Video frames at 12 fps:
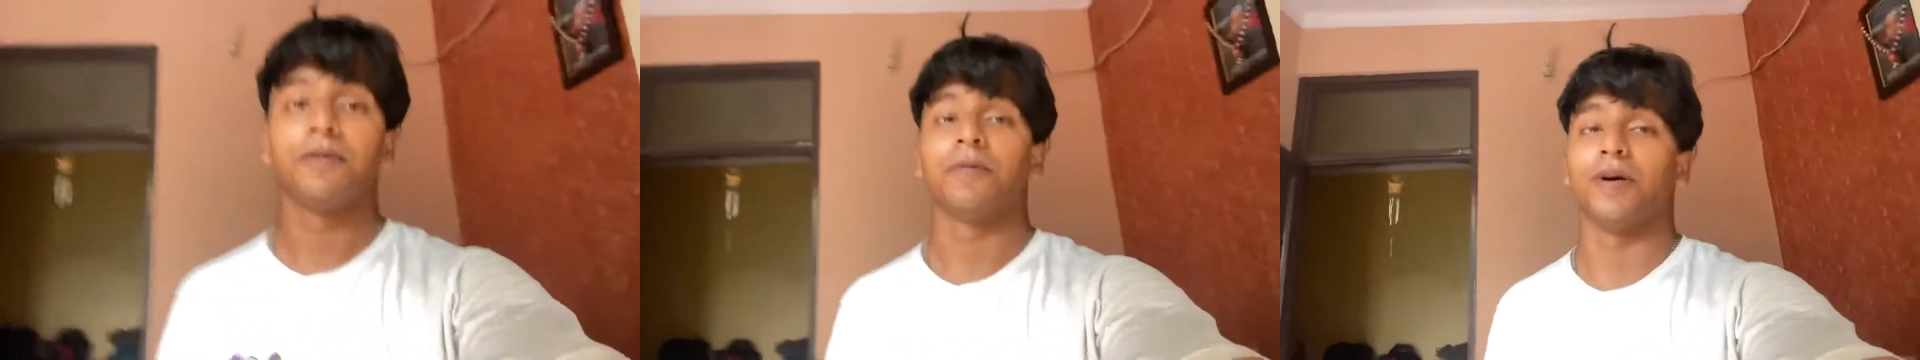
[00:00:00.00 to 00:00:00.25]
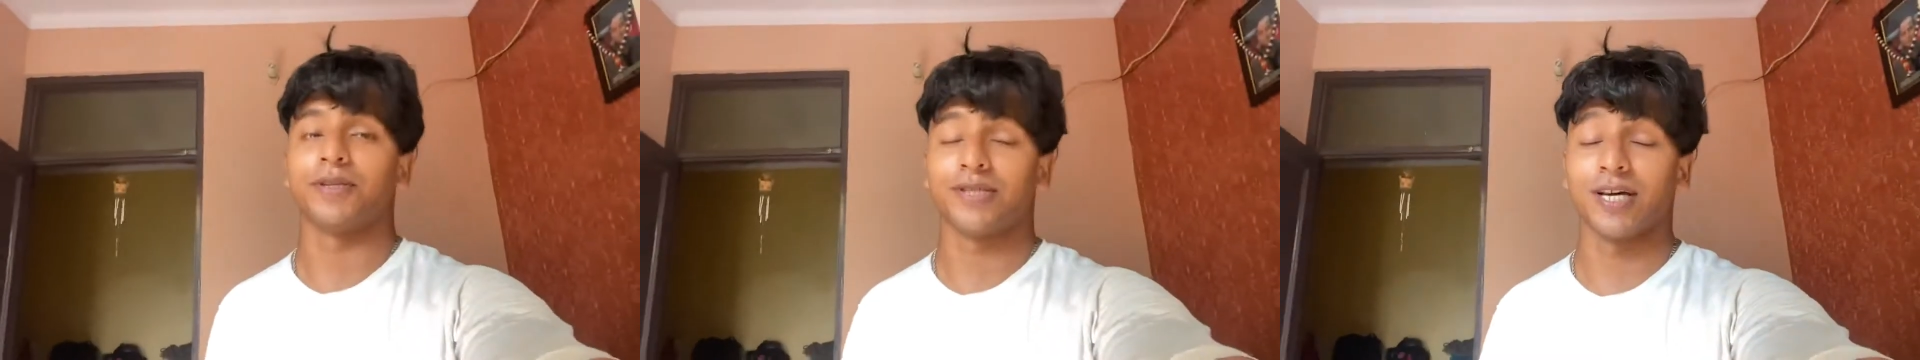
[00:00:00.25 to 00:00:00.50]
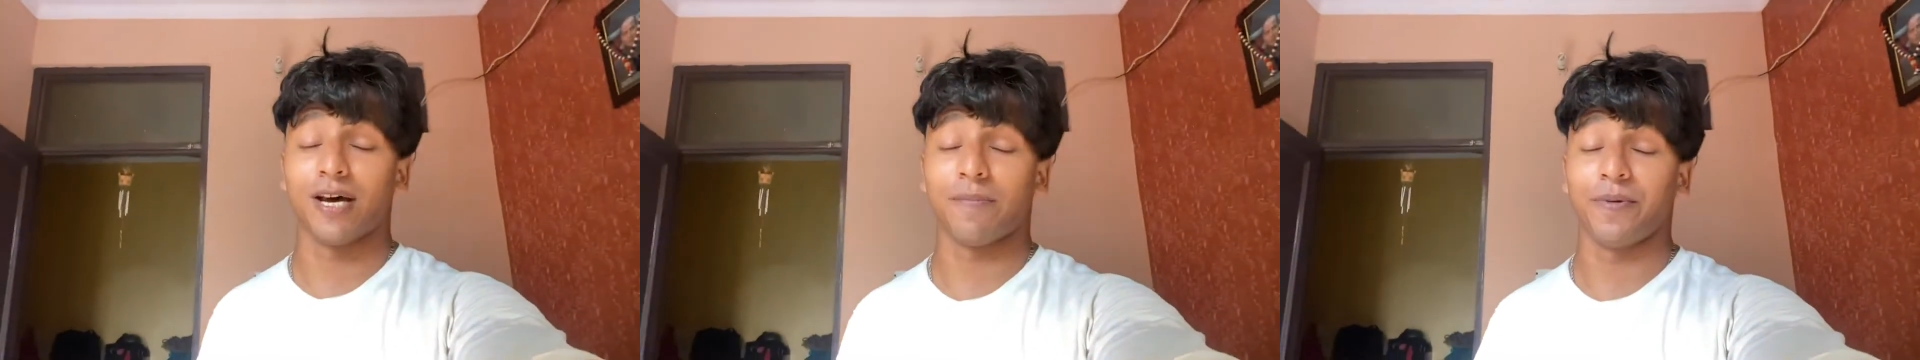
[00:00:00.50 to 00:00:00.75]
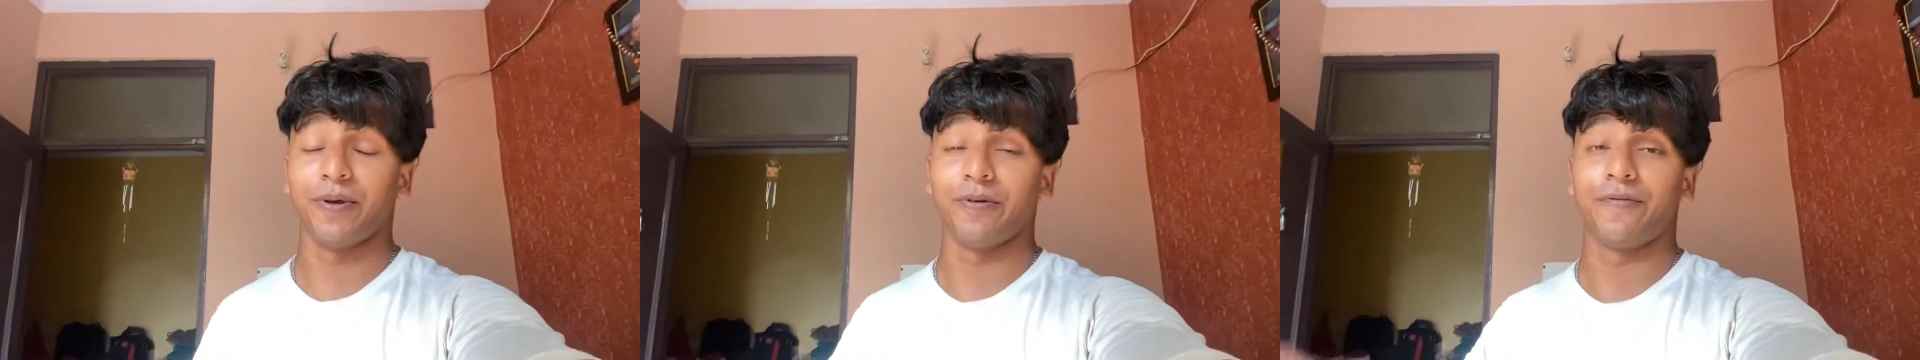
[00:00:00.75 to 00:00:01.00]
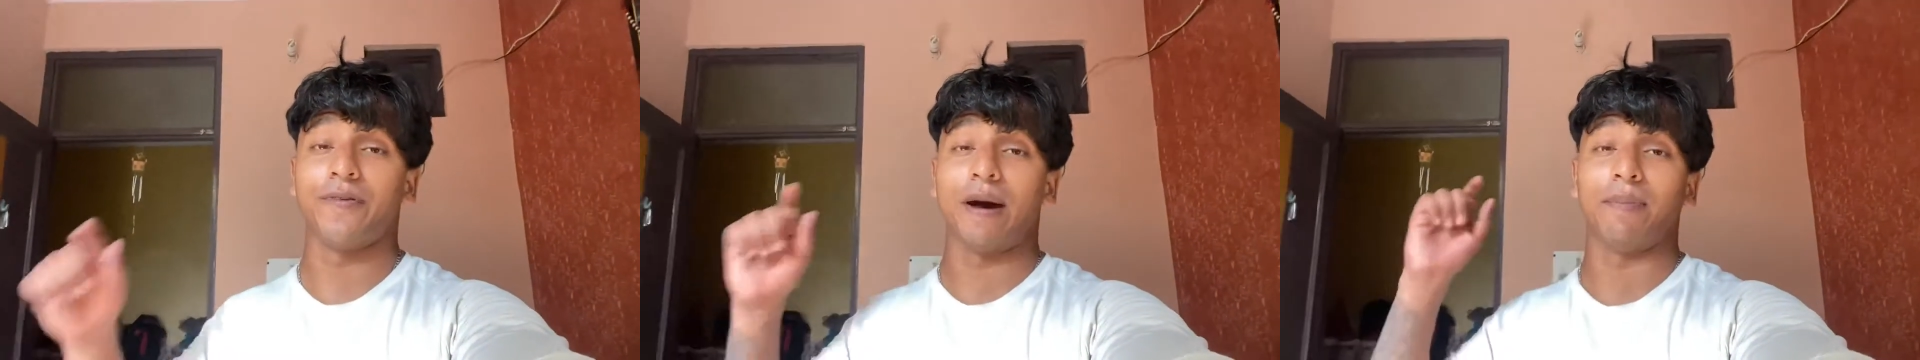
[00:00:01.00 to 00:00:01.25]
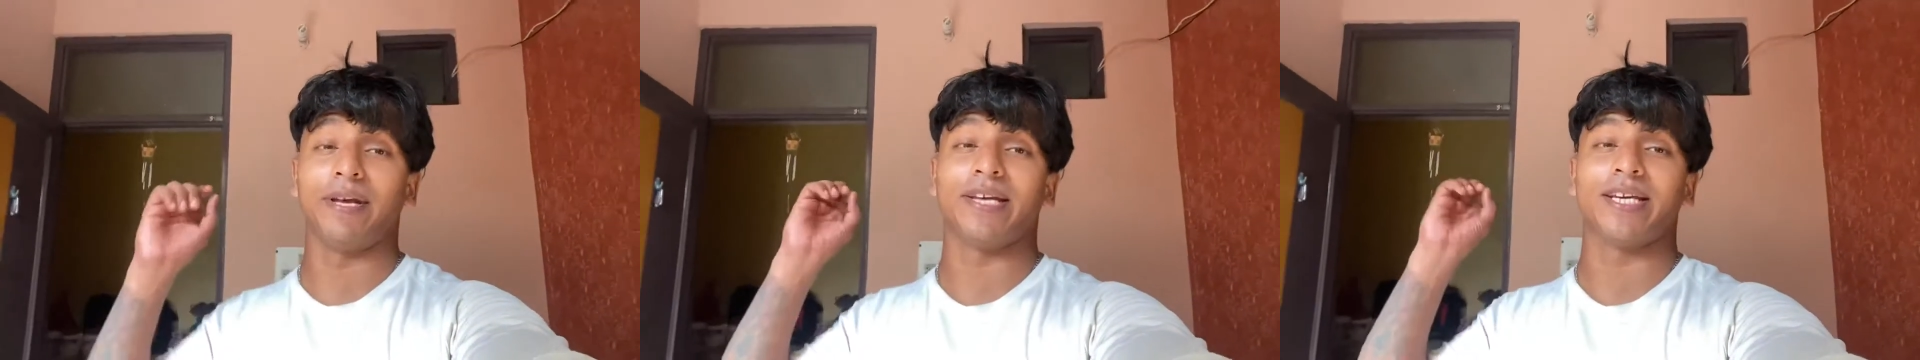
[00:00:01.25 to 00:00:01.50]
व्हाट्सअप यूट्यूब
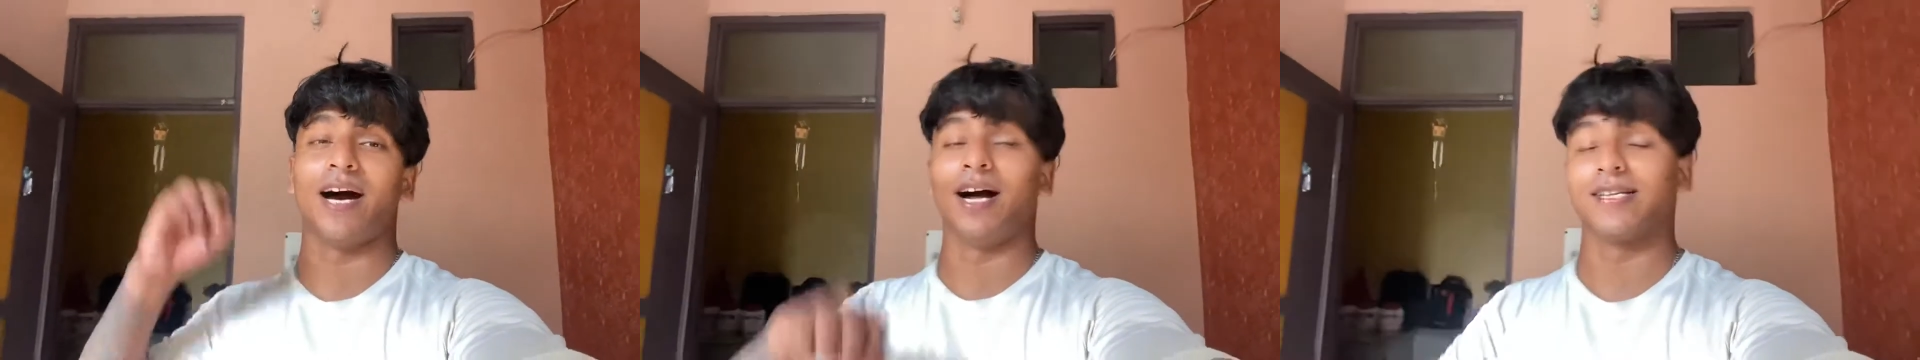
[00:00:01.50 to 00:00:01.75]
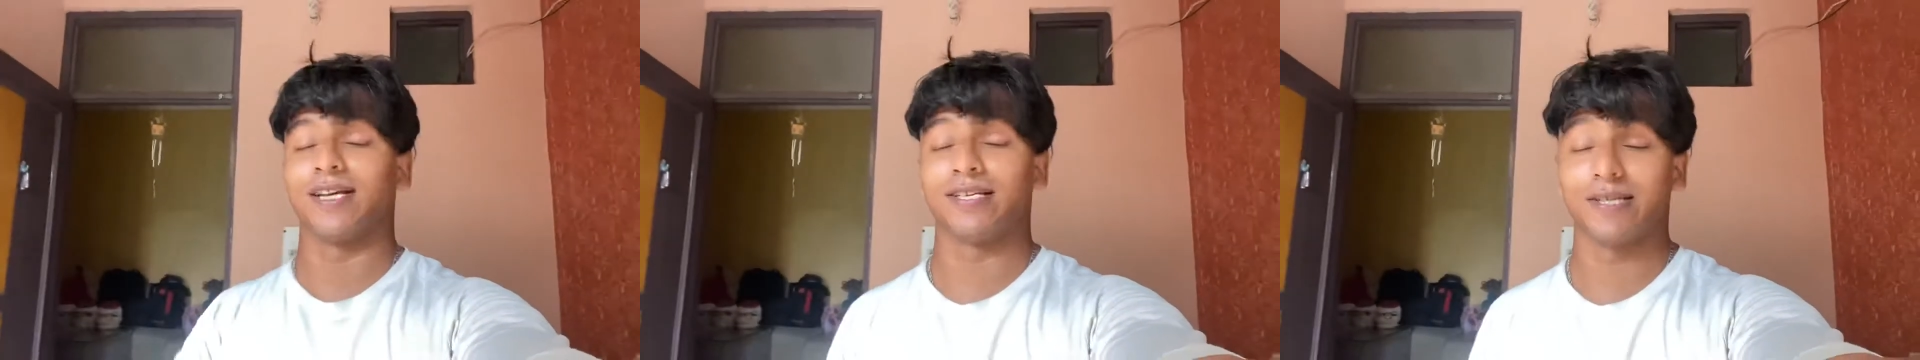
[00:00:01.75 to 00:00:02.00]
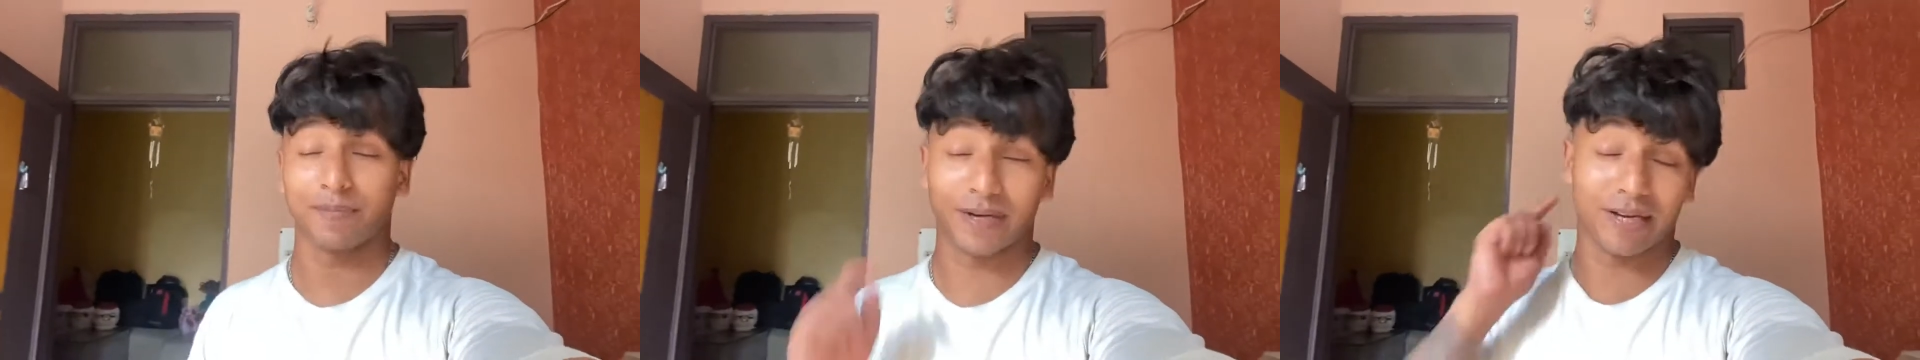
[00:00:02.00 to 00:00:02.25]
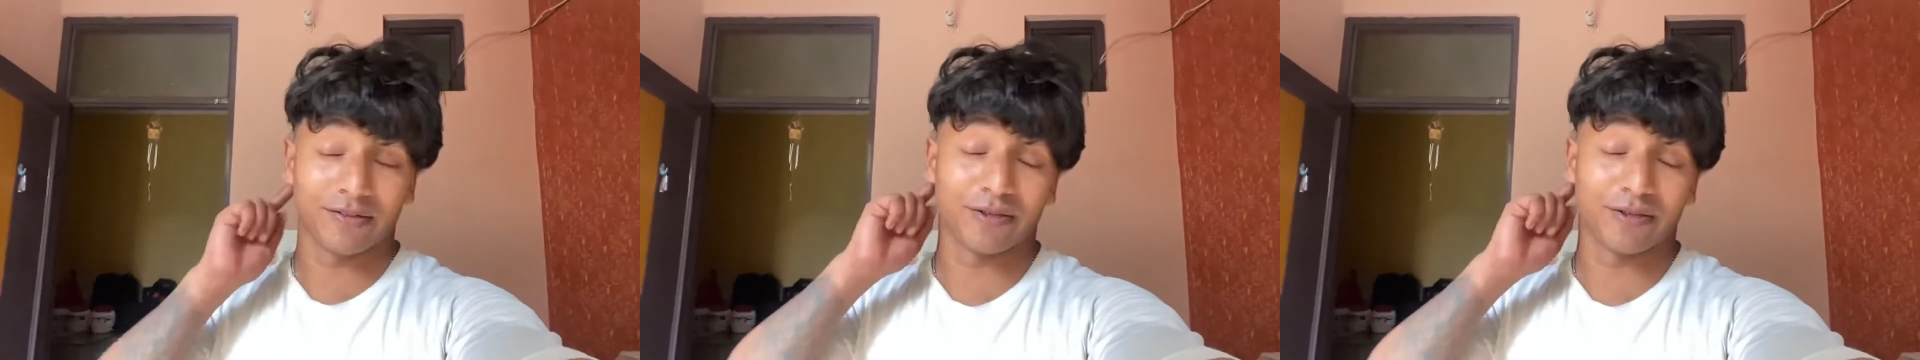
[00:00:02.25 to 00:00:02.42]
फैमिली क्या हाल चाल है सबके